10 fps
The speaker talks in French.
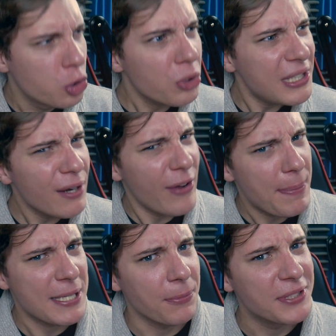ce qui, on va
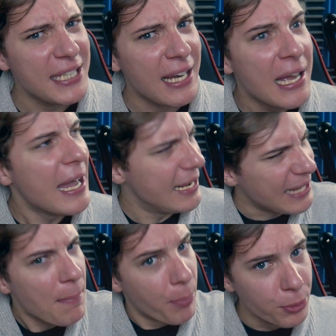pas se mentir,
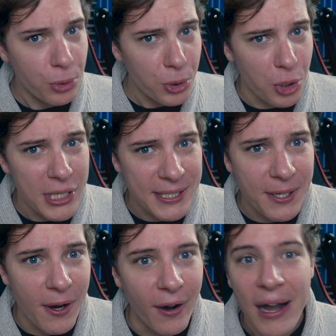est un plutôt joli
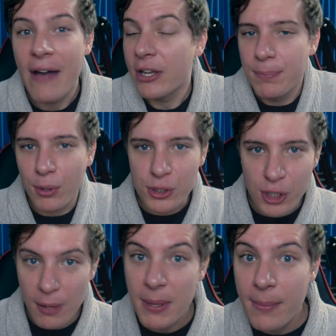score, avec pour
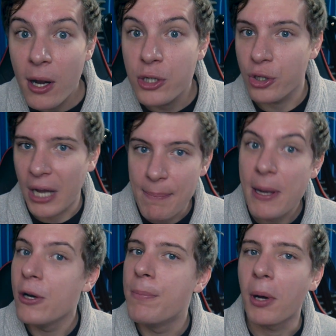seul bémol, je le
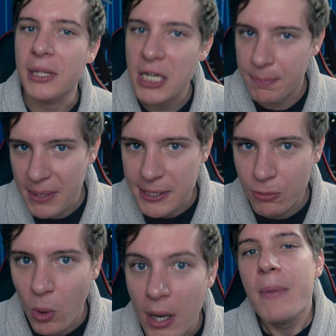rappelle, le portage PS3.